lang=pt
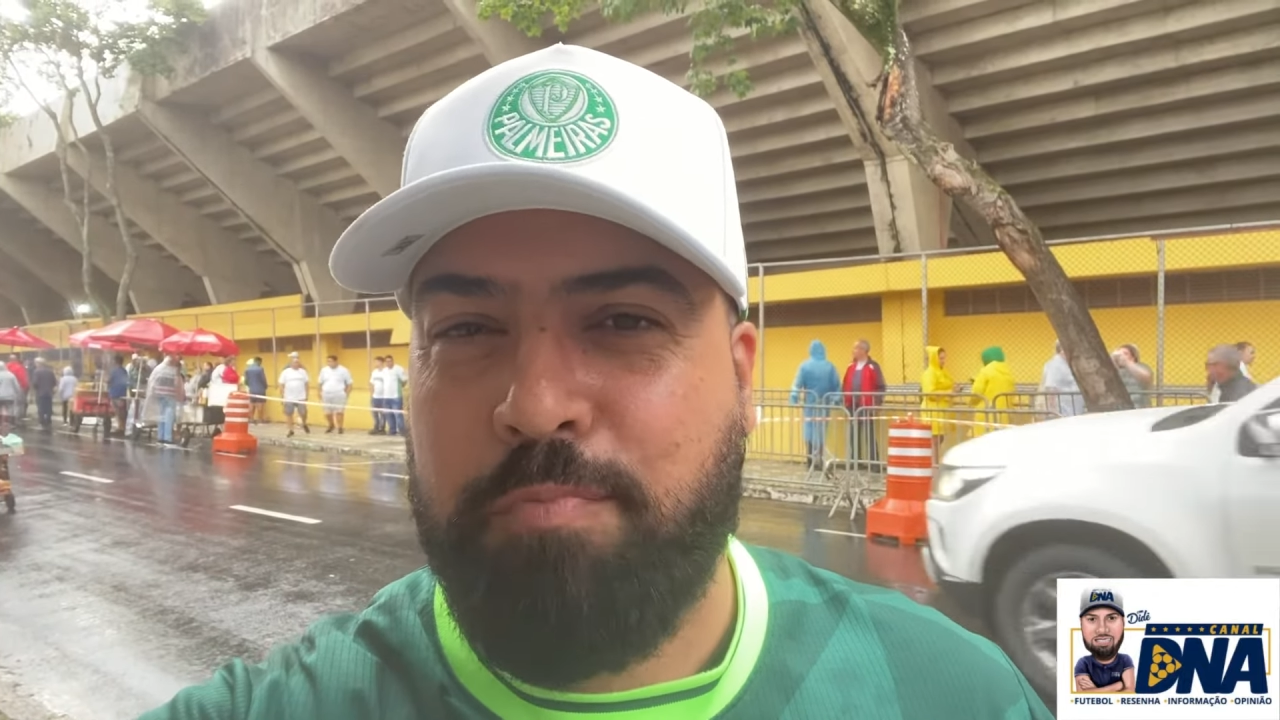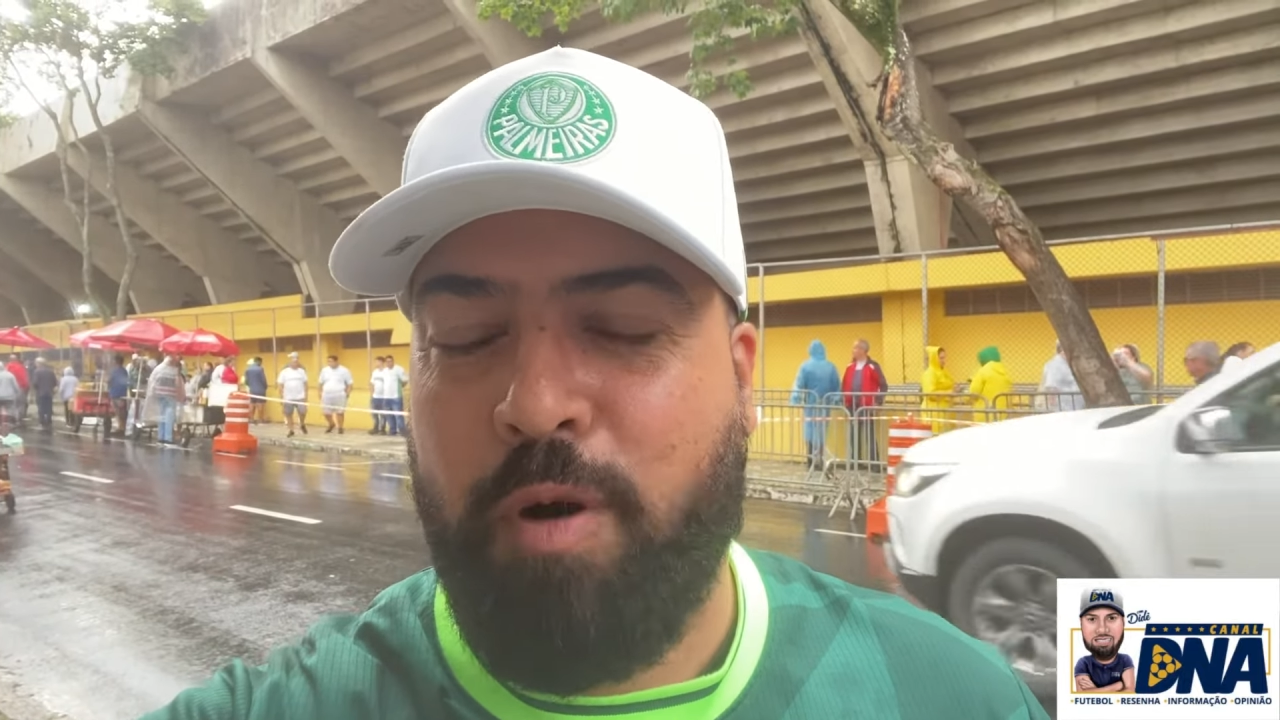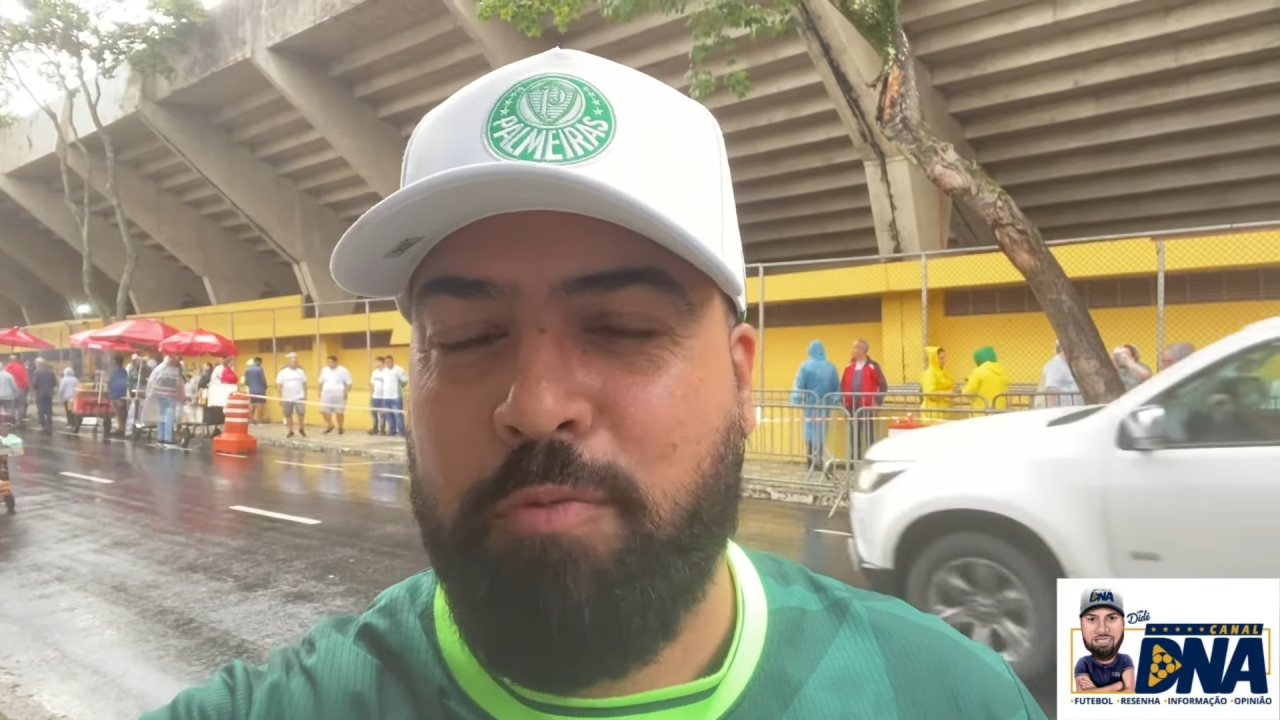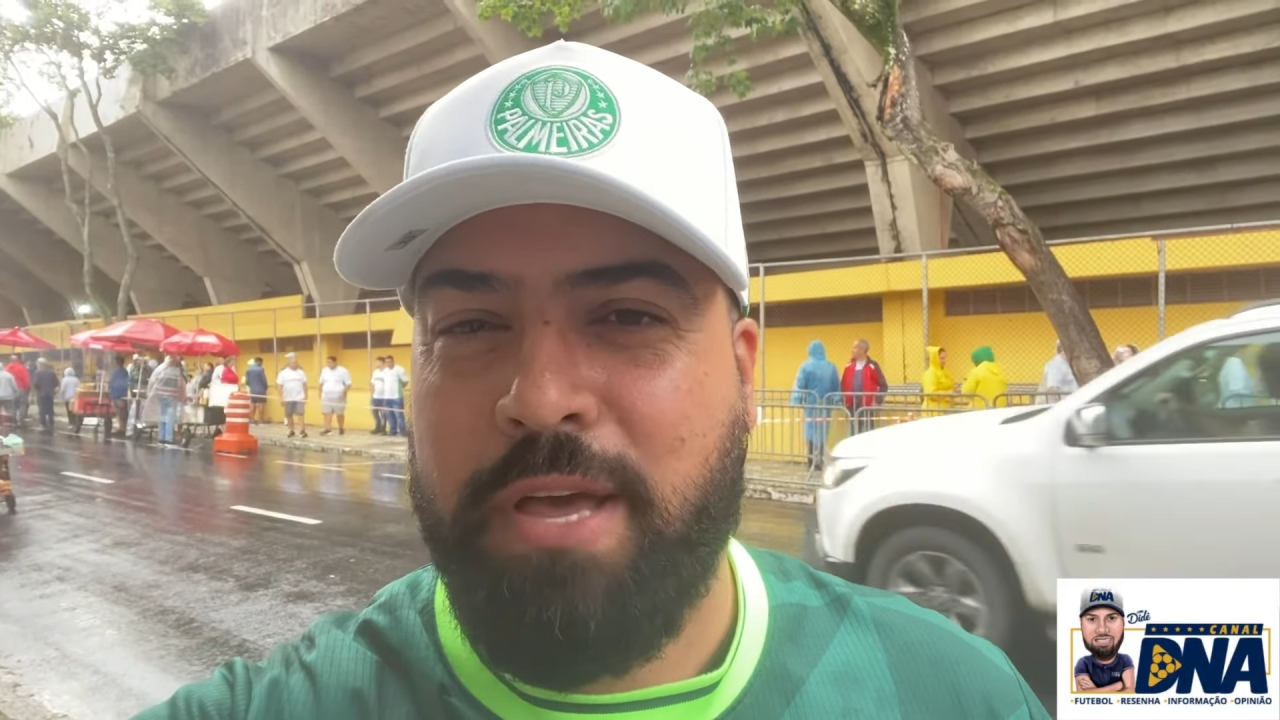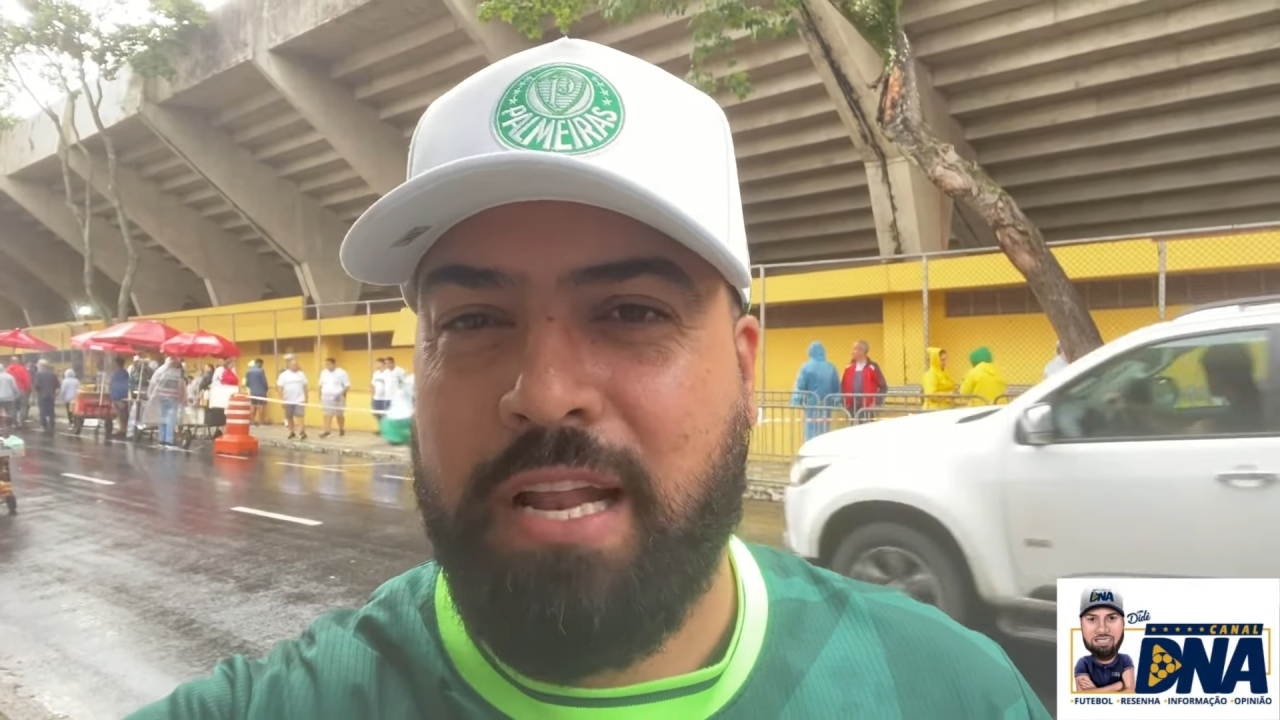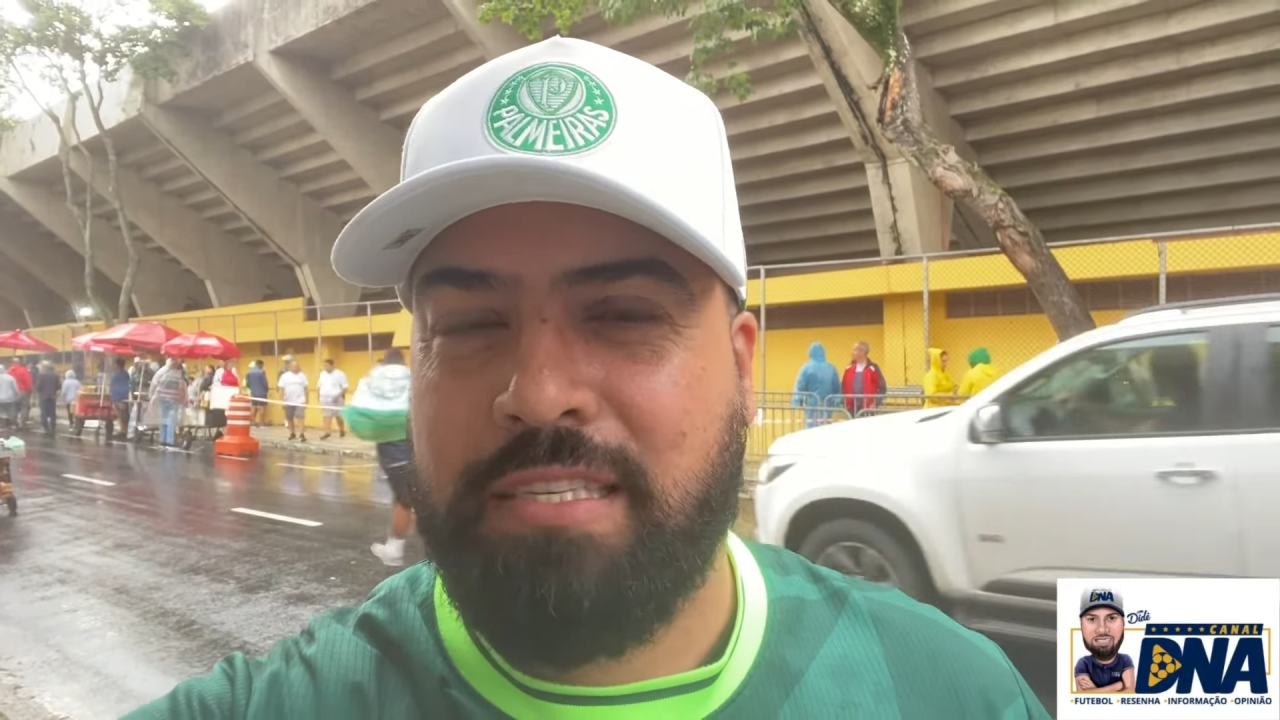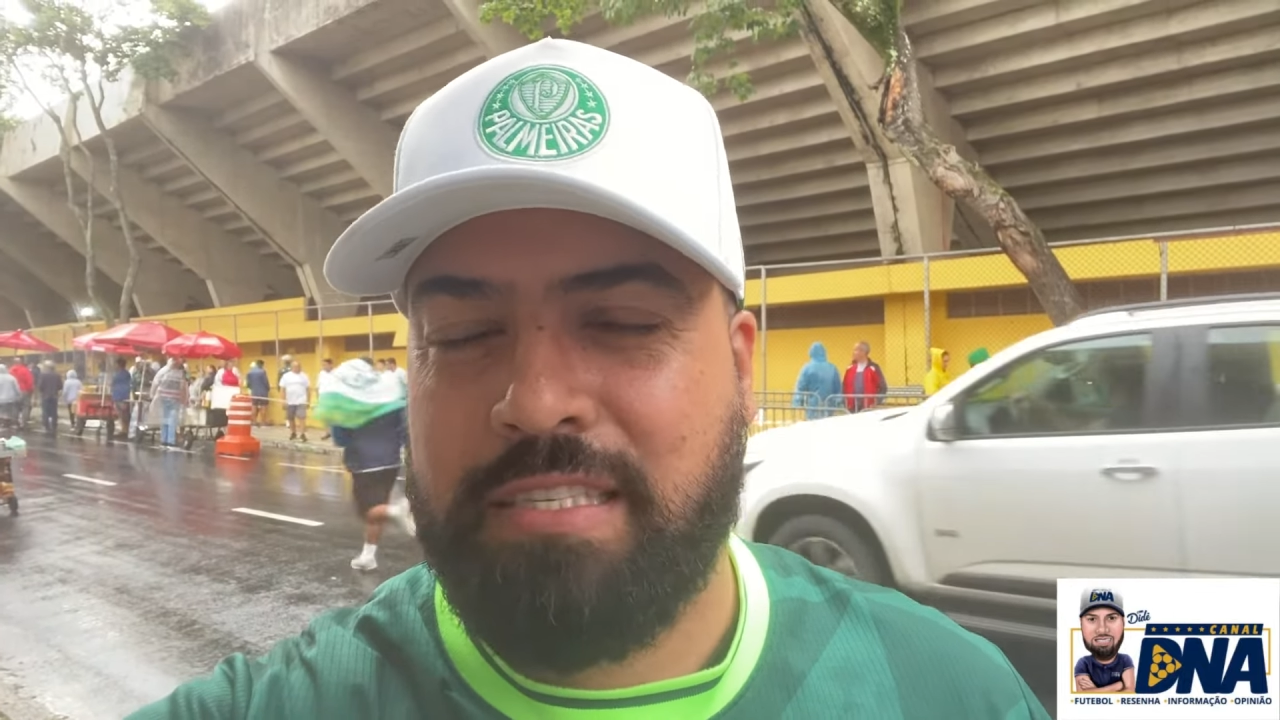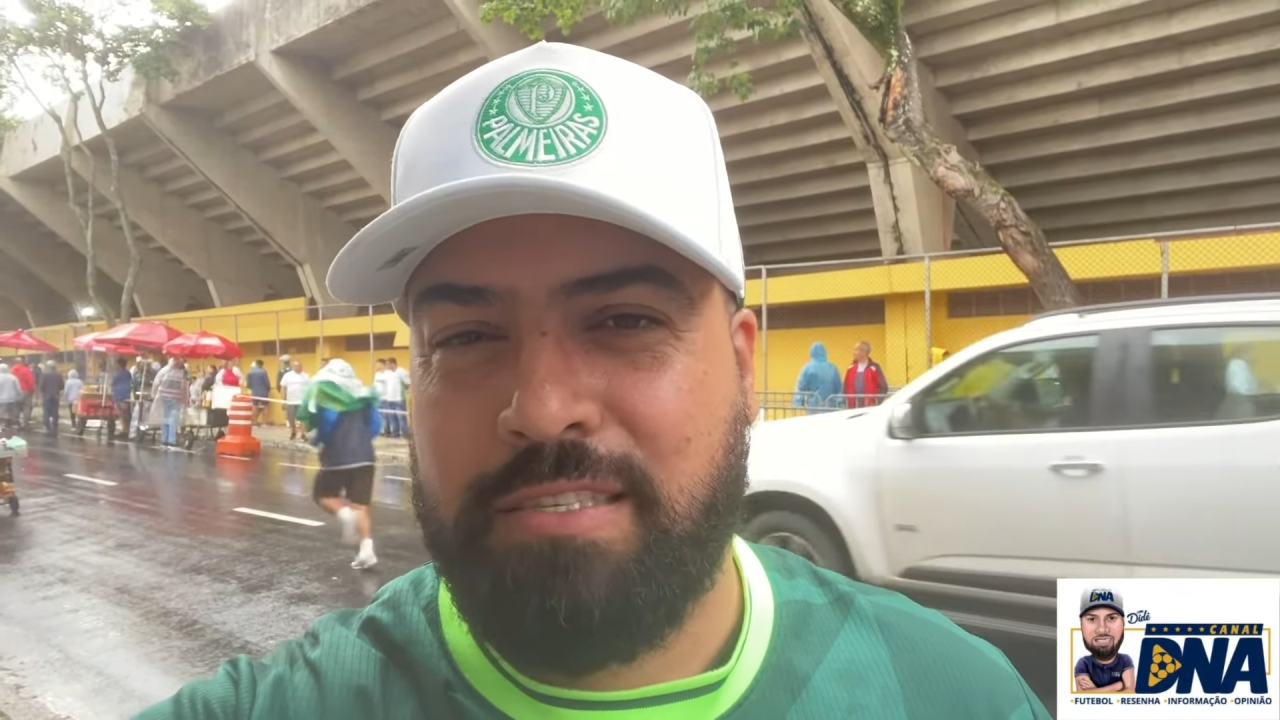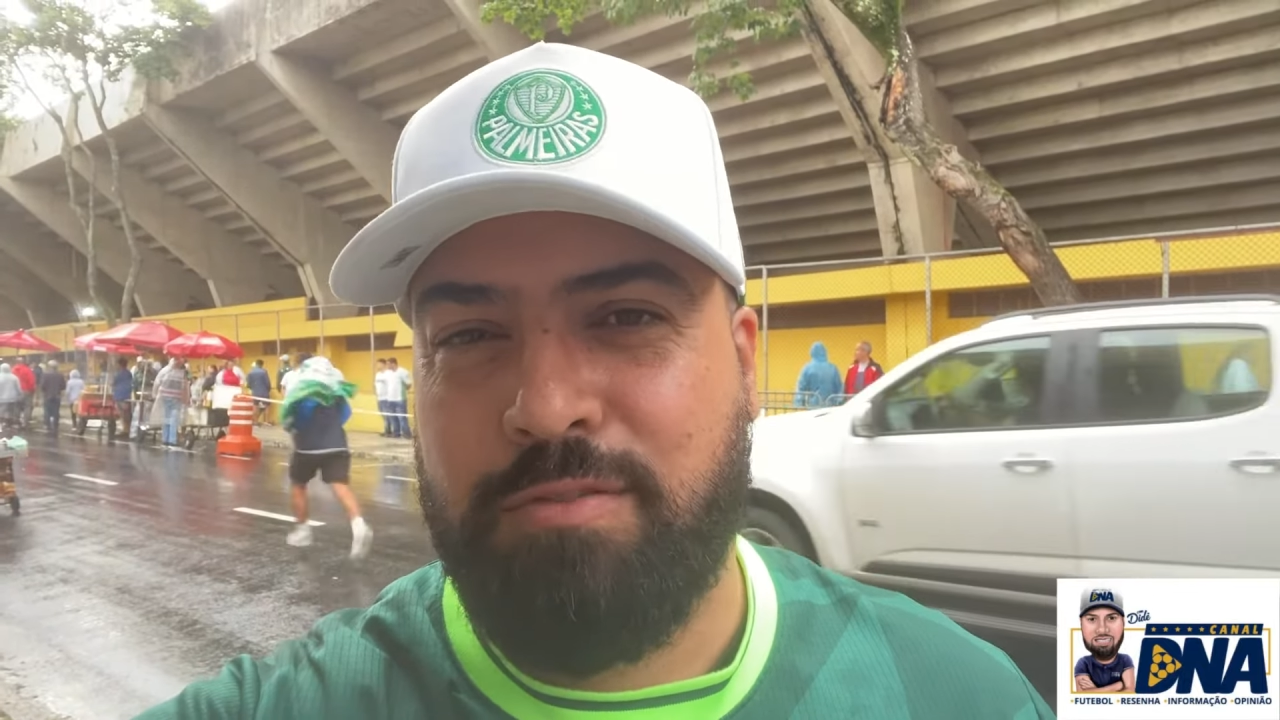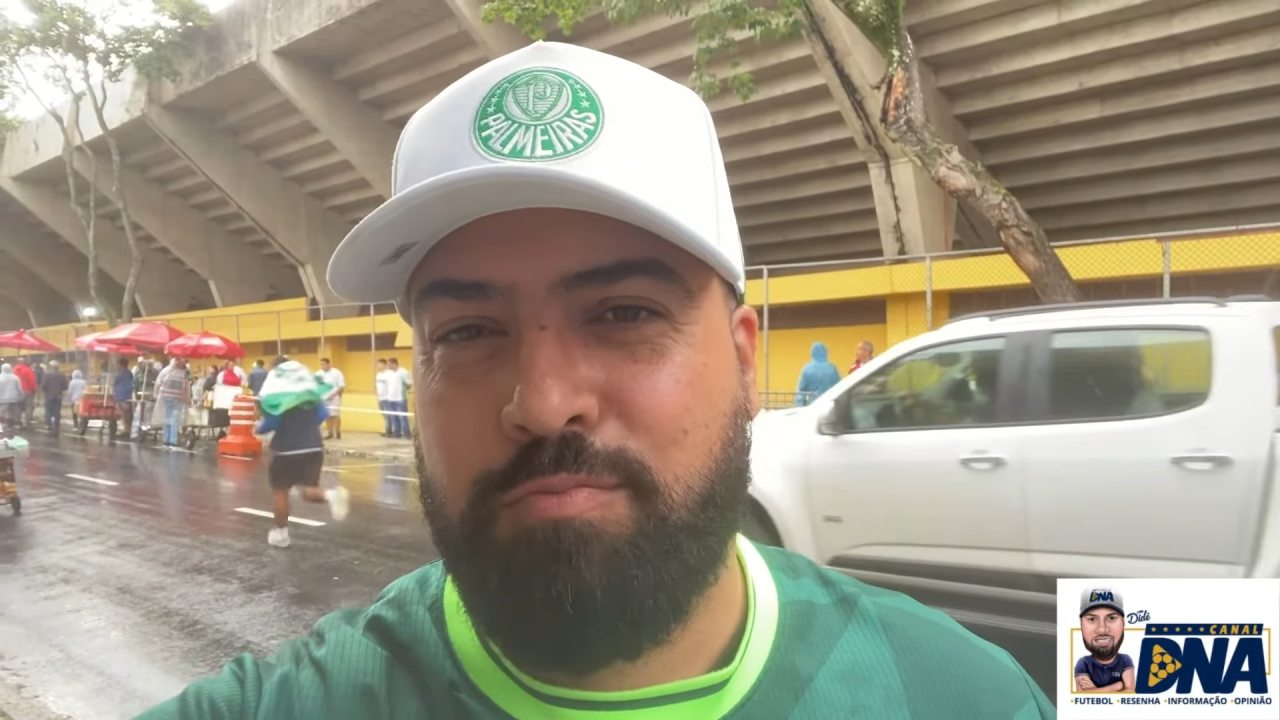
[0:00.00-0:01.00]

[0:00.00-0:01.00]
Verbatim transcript: Palmeiras.